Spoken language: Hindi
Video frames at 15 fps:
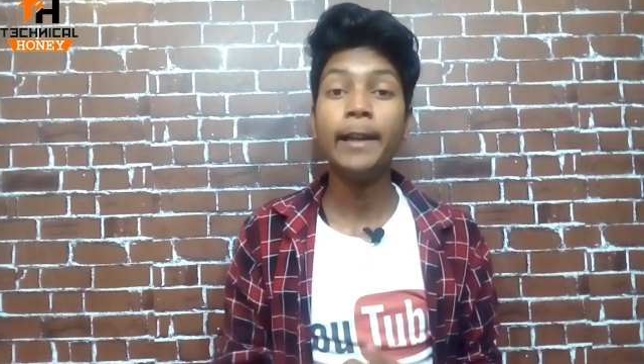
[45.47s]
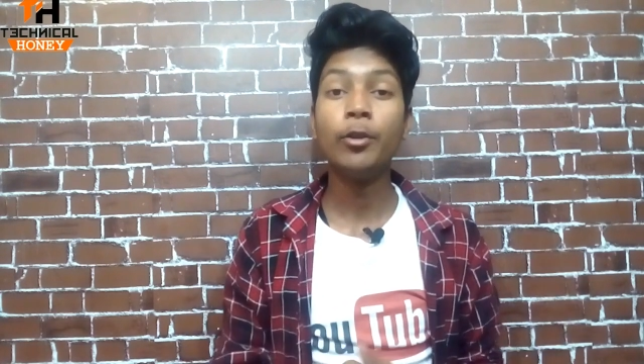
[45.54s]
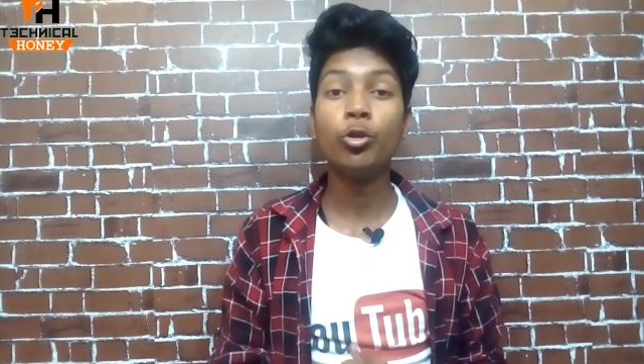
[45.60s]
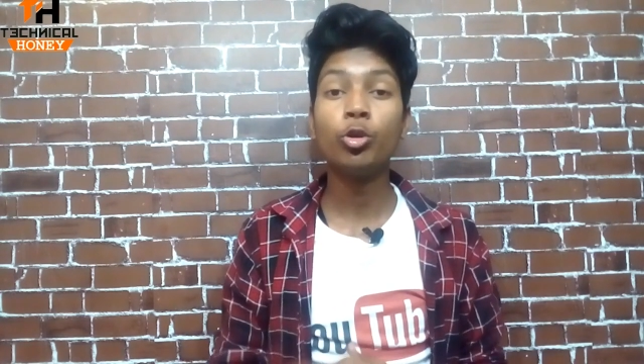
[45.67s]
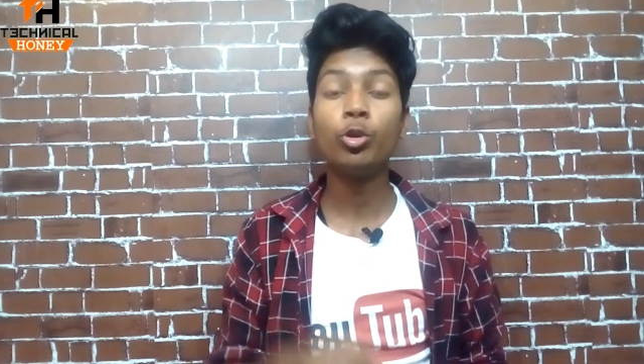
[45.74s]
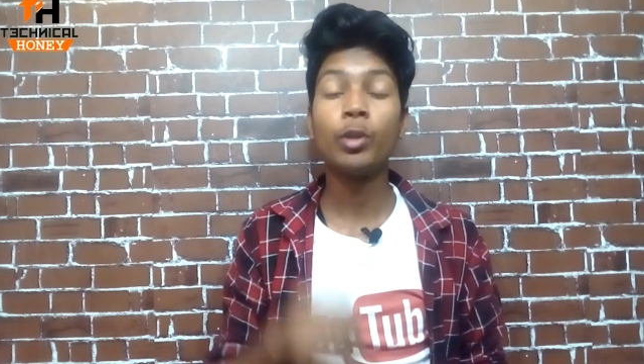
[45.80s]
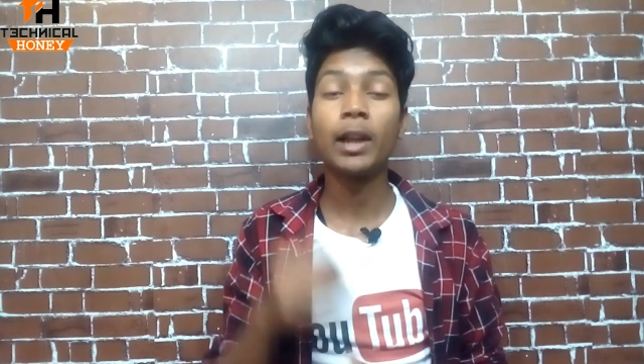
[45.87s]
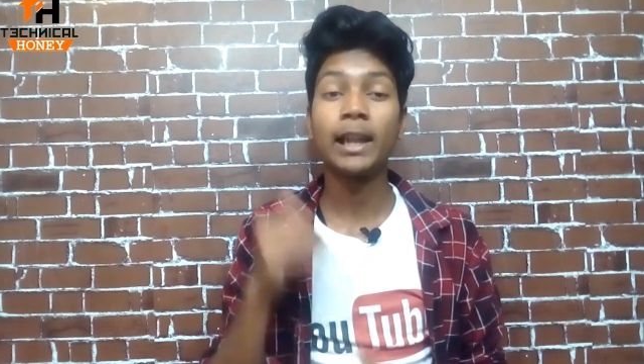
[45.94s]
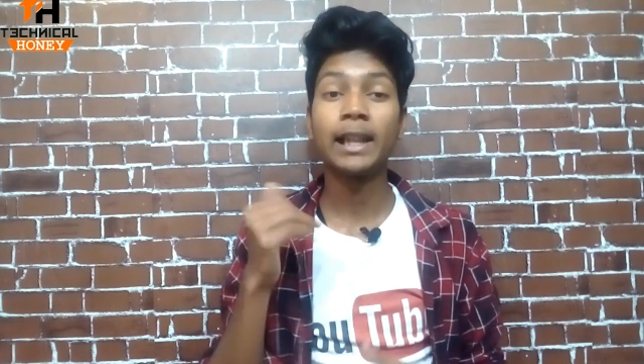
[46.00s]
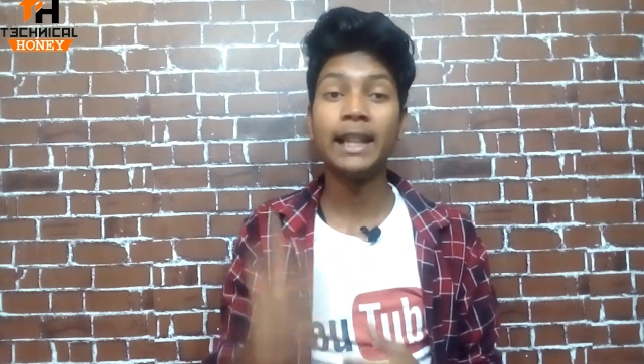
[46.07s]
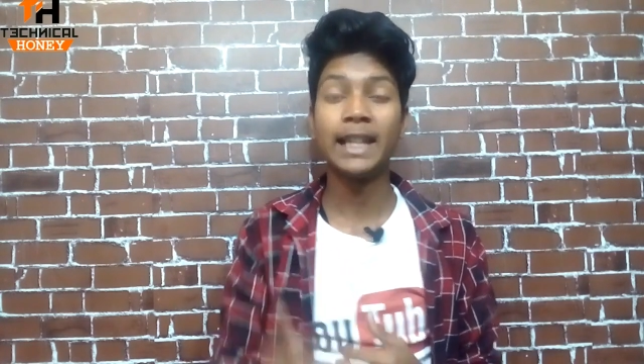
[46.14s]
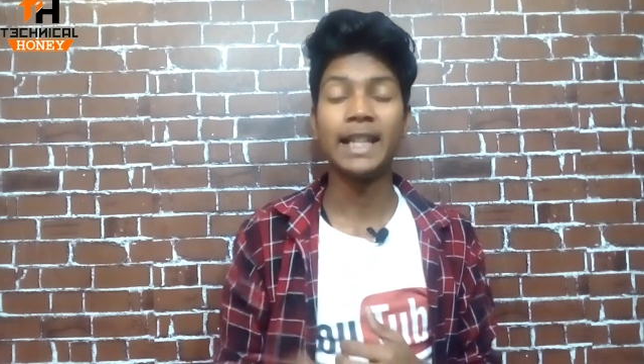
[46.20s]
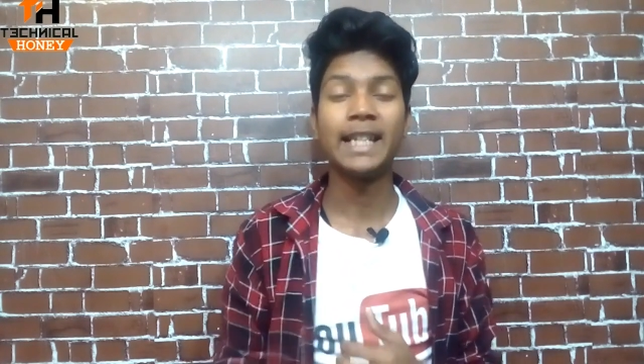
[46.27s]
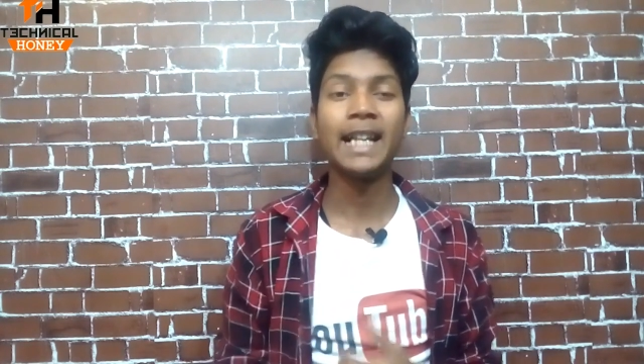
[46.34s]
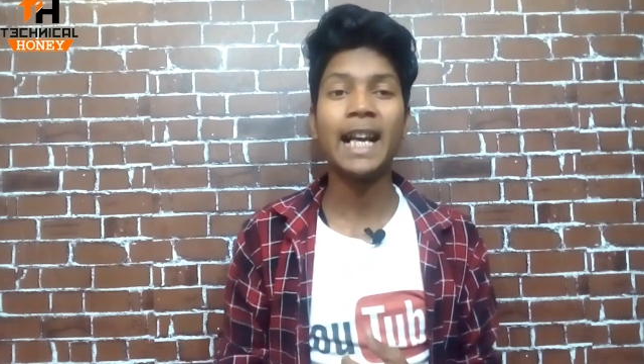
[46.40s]
यूट्यूब द्वारा
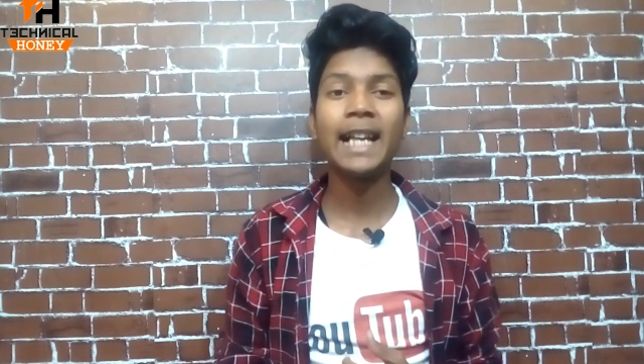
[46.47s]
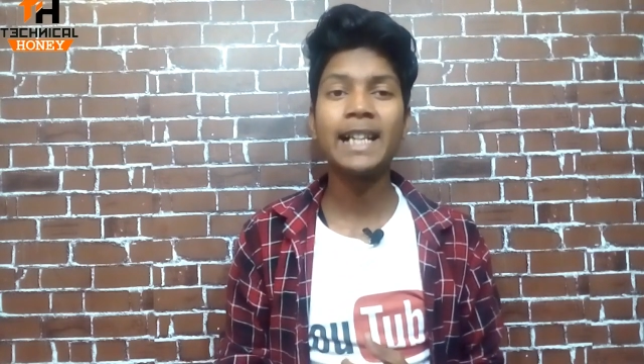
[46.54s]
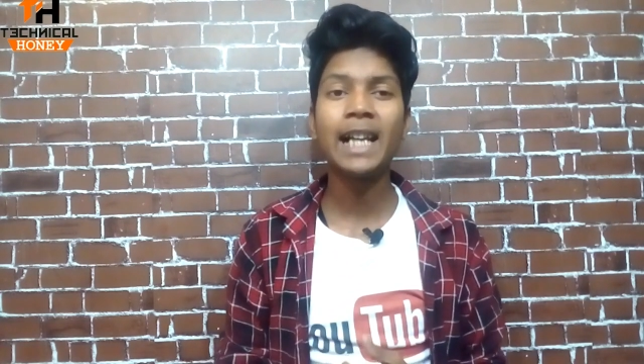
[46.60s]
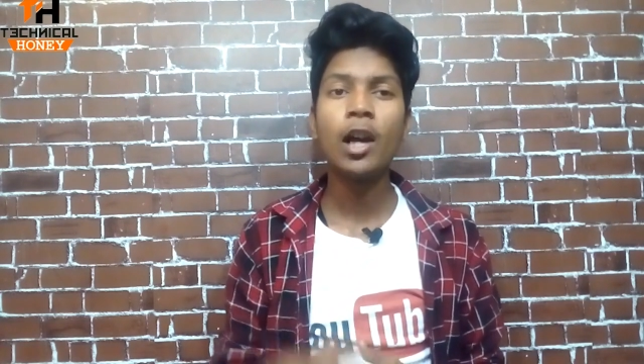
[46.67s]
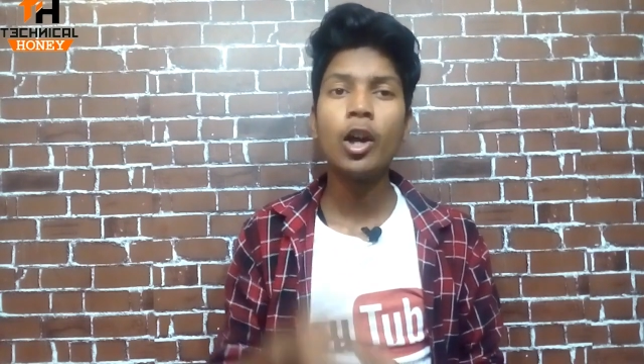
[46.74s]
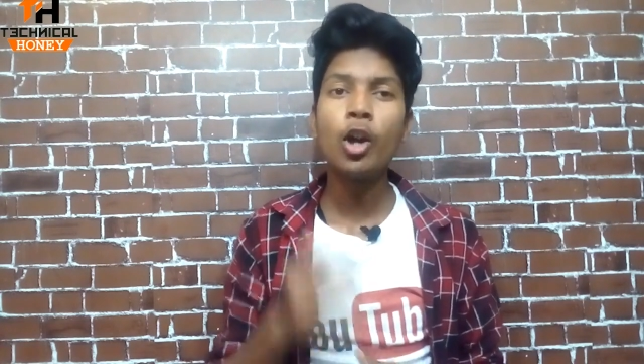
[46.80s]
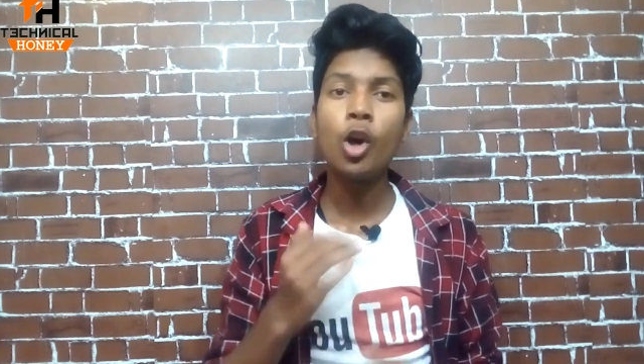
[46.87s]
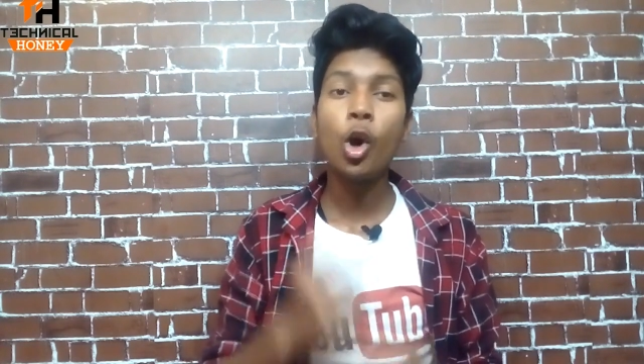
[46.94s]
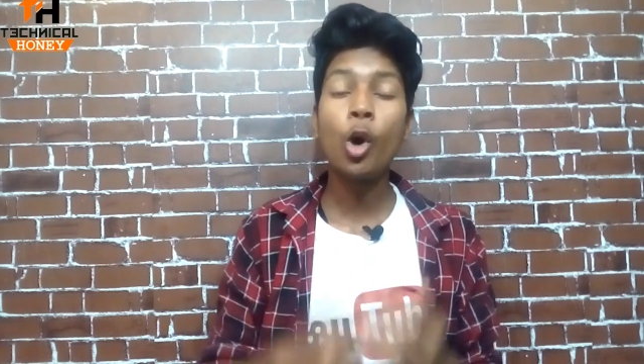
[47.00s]
किया जाएगा